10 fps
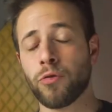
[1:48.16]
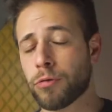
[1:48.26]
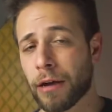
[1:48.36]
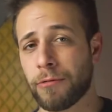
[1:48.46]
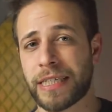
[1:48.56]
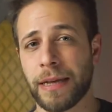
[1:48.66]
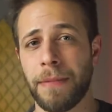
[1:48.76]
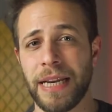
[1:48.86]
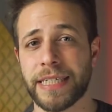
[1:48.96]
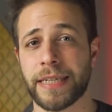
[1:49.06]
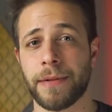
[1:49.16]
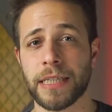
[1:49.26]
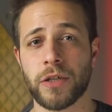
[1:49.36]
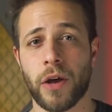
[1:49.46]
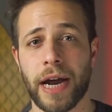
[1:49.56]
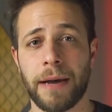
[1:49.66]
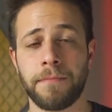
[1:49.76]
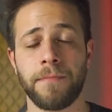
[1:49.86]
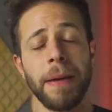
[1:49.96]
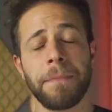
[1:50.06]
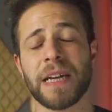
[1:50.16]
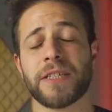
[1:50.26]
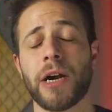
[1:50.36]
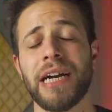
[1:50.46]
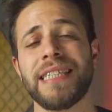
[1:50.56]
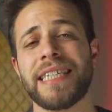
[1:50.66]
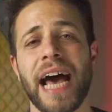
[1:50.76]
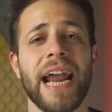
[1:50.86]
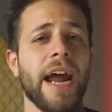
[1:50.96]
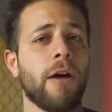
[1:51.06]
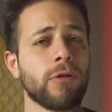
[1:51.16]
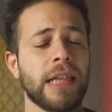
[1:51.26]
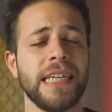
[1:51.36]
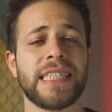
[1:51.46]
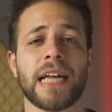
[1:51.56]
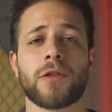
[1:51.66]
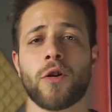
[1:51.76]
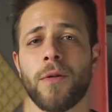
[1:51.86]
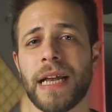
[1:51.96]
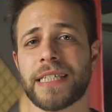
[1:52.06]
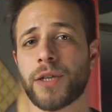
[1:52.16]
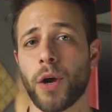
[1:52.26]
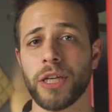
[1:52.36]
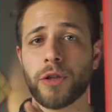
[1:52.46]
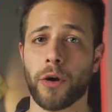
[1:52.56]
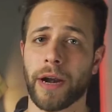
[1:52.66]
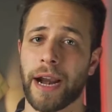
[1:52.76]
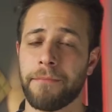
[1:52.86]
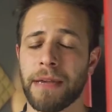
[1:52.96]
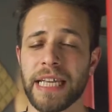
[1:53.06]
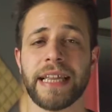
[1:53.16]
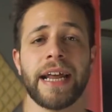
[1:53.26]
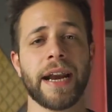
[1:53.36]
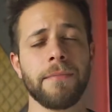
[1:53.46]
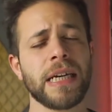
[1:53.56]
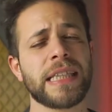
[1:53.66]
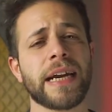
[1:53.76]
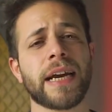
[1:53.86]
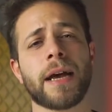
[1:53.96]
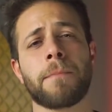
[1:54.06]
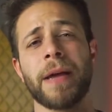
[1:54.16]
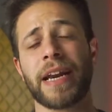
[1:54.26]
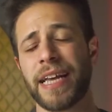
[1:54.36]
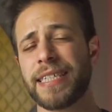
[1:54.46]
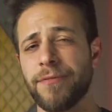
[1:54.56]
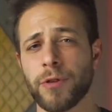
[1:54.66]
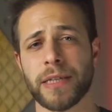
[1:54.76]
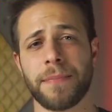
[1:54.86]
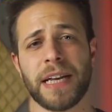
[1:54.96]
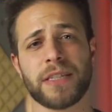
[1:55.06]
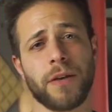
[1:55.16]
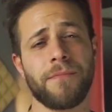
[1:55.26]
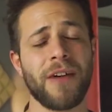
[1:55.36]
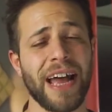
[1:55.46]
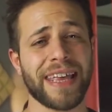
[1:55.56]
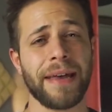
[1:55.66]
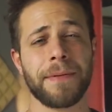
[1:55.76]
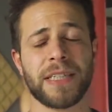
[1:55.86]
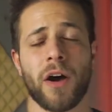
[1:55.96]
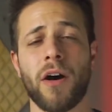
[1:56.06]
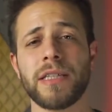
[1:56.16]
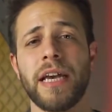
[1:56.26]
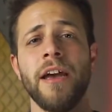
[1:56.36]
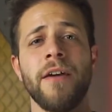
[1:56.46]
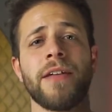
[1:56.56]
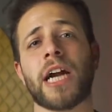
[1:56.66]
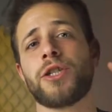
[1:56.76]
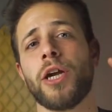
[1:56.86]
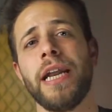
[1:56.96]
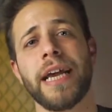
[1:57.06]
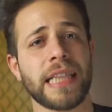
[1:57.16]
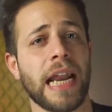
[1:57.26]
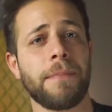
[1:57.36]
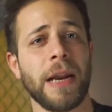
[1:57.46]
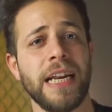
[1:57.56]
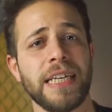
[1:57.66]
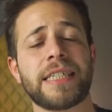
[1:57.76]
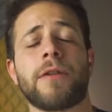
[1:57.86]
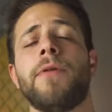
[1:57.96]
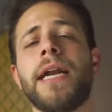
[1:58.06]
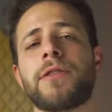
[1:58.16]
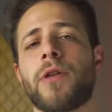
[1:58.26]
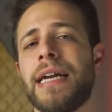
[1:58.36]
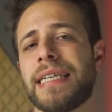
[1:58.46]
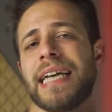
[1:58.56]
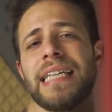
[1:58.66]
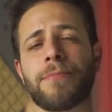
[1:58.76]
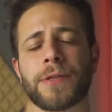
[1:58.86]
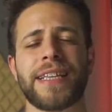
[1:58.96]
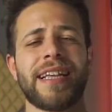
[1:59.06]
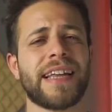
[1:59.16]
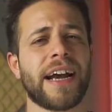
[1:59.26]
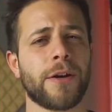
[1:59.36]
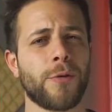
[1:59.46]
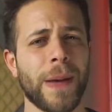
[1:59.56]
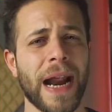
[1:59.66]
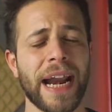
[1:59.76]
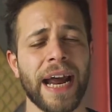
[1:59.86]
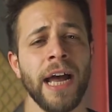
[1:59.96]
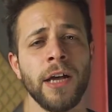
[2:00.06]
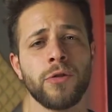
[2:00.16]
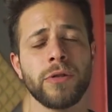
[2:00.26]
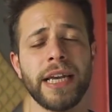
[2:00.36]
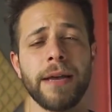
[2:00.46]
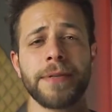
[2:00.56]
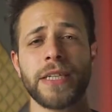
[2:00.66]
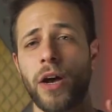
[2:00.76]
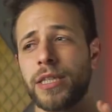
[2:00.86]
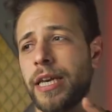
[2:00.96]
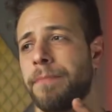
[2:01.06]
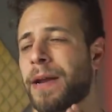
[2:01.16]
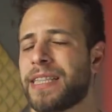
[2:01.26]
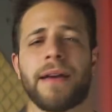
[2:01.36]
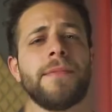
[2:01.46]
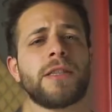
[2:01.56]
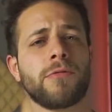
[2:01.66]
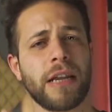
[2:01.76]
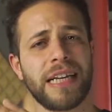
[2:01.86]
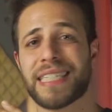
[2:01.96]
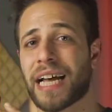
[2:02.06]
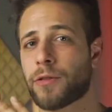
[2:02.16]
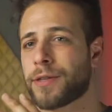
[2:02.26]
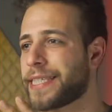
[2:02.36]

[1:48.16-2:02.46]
tutta questa bellissima zona. Per personalizzare ho utilizzato come al solito Rammeter. Rammeter per chi si fosse perso i vecchi episodi vi lascio il link link della playlist qui in alto nelle schede, potete andare a recuperare tutti gli episodi, praticamente ho utilizzato